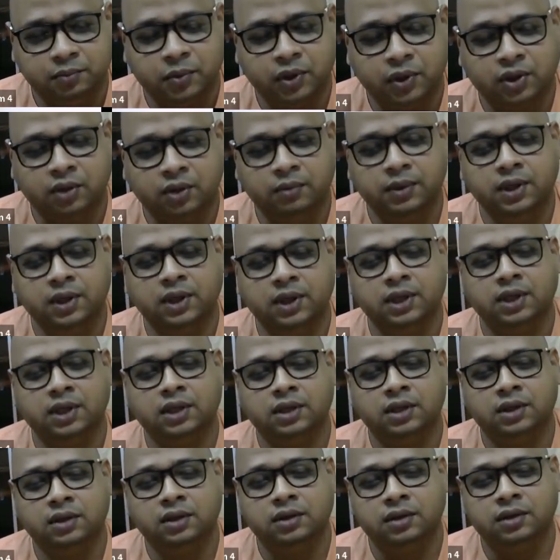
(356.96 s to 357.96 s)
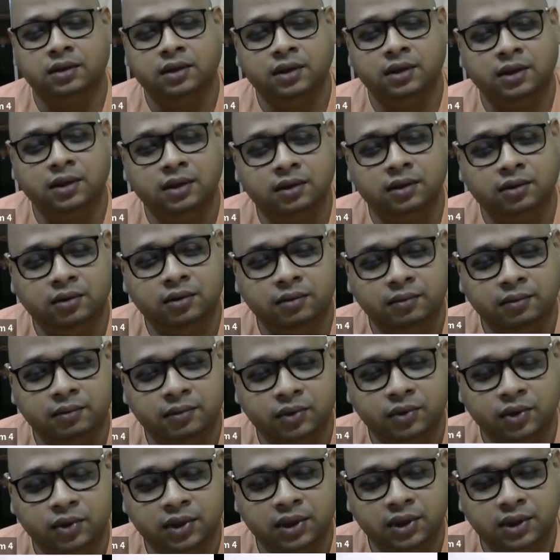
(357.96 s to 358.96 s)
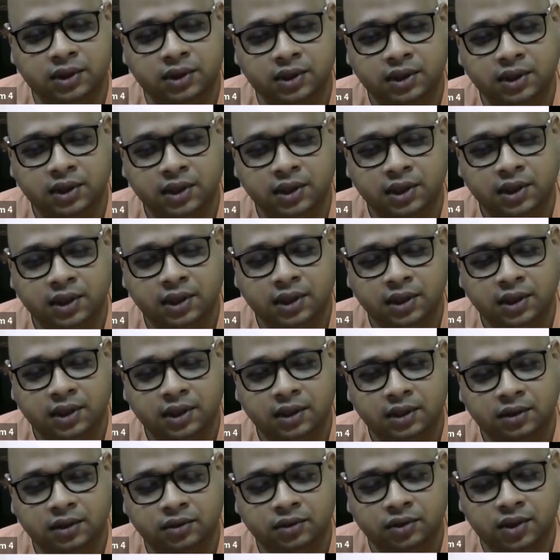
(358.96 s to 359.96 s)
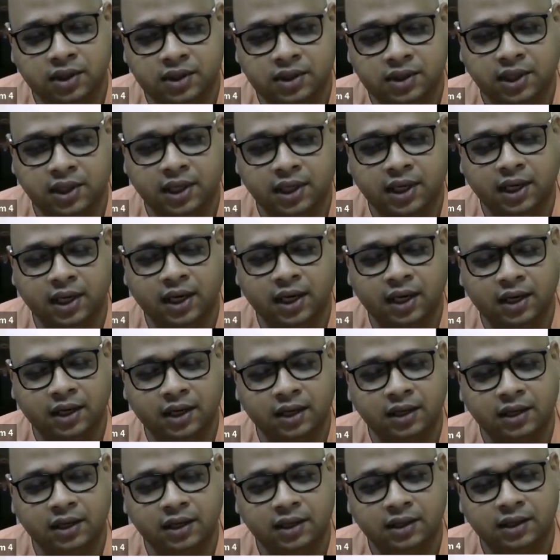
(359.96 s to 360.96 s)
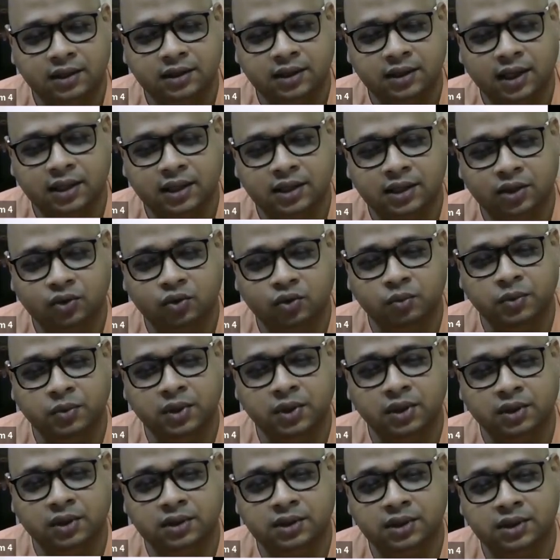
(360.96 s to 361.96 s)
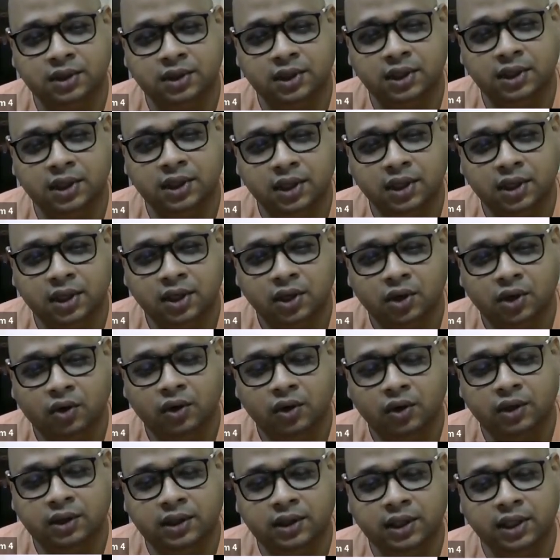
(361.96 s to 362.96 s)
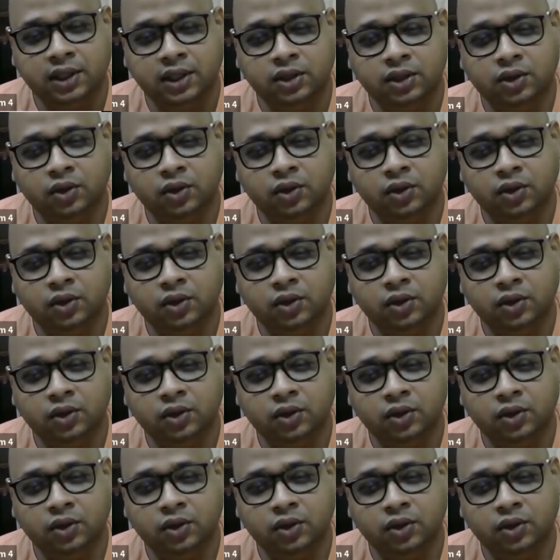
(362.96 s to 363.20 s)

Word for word: প্রথমে যুধি যুধিষ্ঠিরকে ডাকে যে আচ্ছা তুমি হচ্ছে ওই তীর